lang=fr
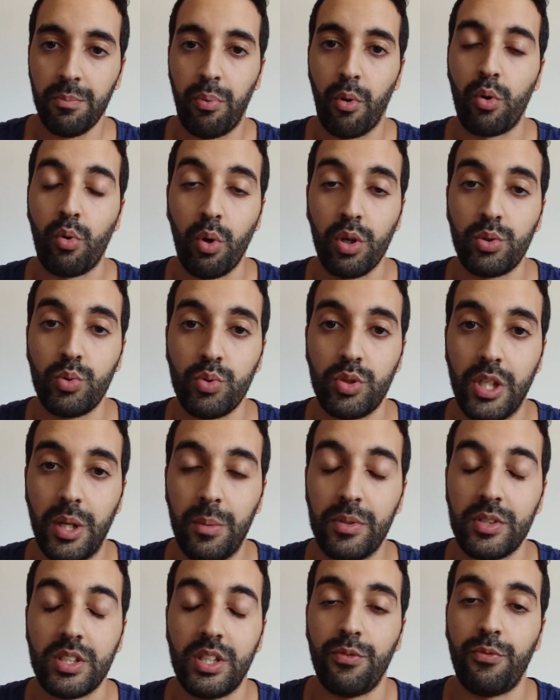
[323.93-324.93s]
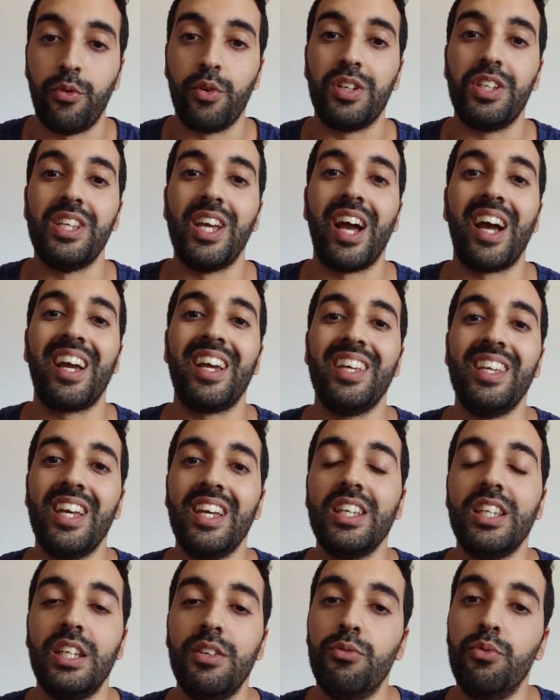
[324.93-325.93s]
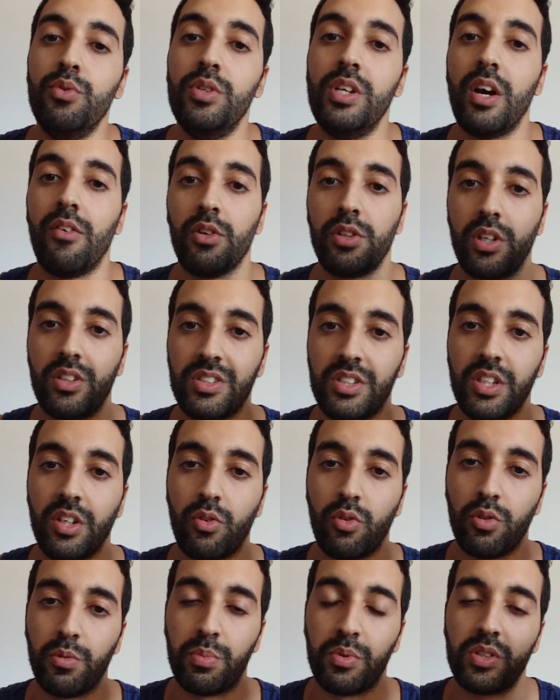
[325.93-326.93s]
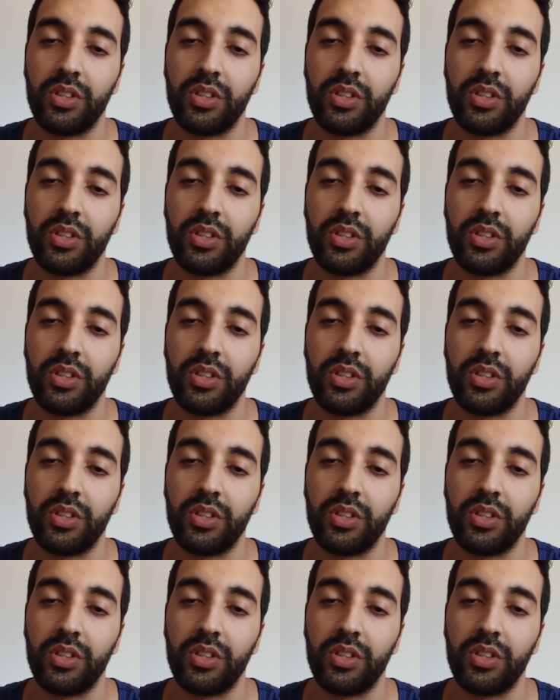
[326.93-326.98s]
Pourquoi tout ça Parce qu'il faut qu'il n'y ait rien qui vous lie à votre ancien compte.